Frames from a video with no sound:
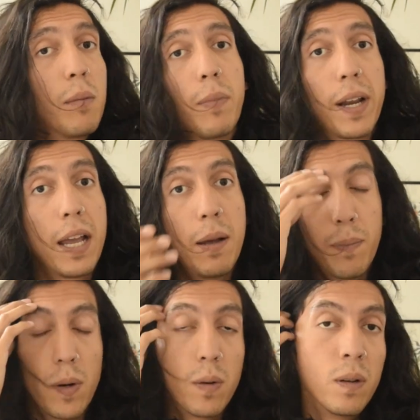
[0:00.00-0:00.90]
Por
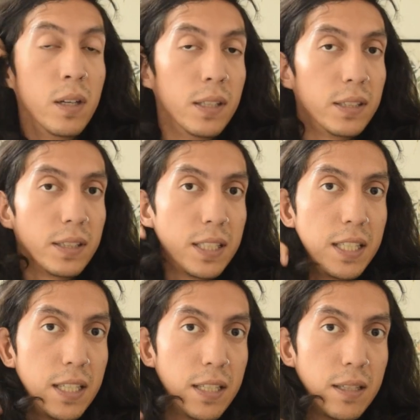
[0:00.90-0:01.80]
ejemplo,
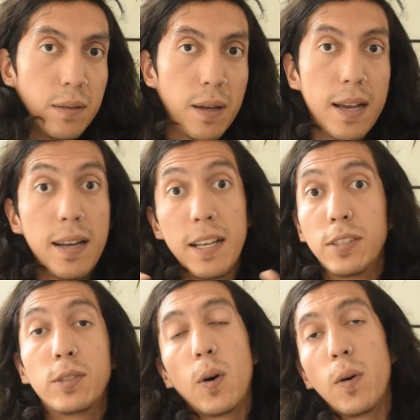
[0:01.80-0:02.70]
si en la
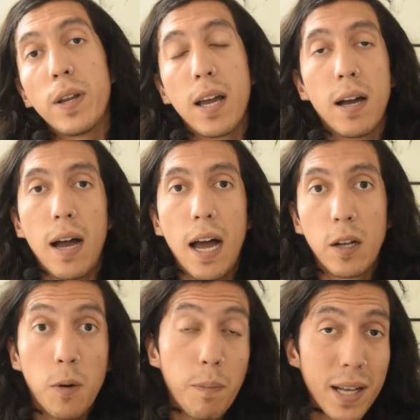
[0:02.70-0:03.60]
historia
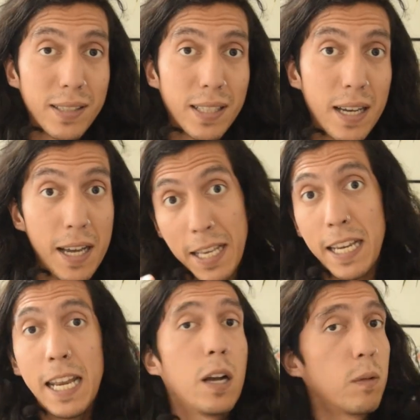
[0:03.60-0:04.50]
algo pasa en
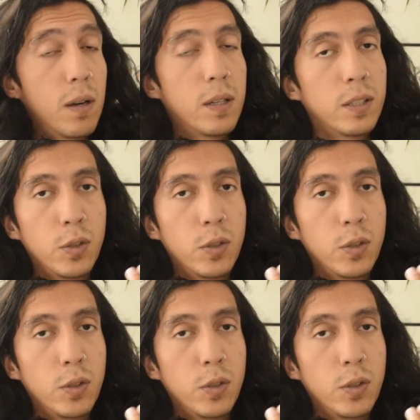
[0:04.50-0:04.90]
el agua,